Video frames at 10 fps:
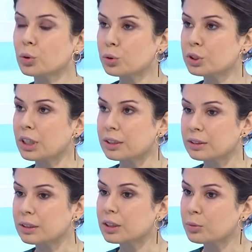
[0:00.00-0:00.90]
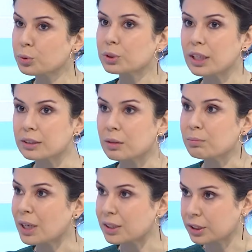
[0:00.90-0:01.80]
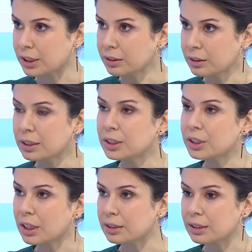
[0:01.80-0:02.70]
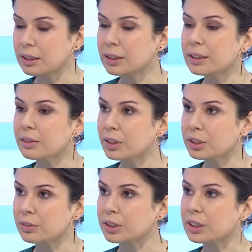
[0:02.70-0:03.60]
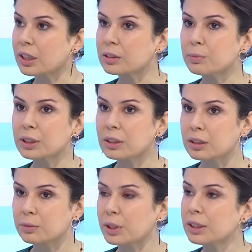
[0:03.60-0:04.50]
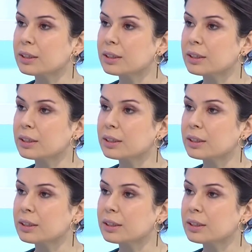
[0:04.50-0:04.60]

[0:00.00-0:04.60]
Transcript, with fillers: Göz içerisindeki bu saydam merceğin içeride yavaş yavaş katman katman